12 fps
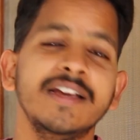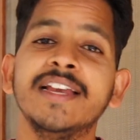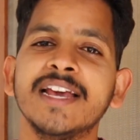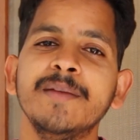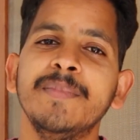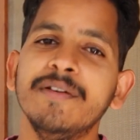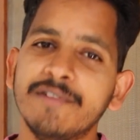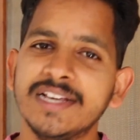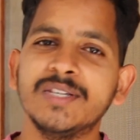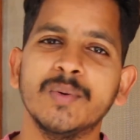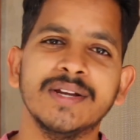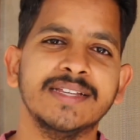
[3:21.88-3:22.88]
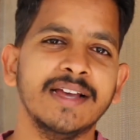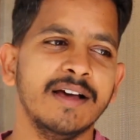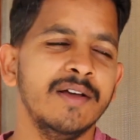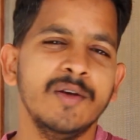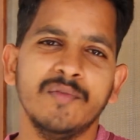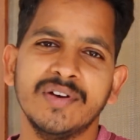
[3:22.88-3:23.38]
ఇట్ కెన్ బి వైస్ వర్సా
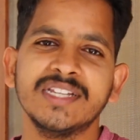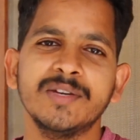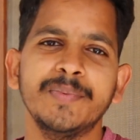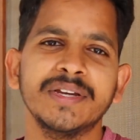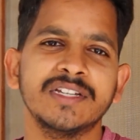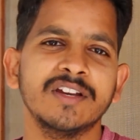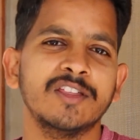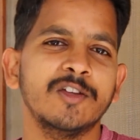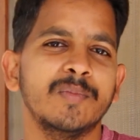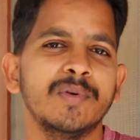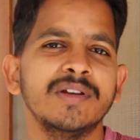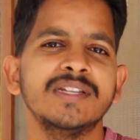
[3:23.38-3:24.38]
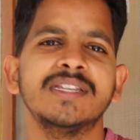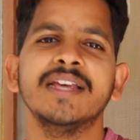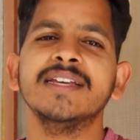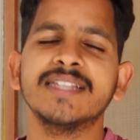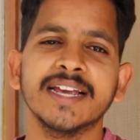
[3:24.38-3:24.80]
ఫస్ట్ పిక్చర్తో పోలిస్తే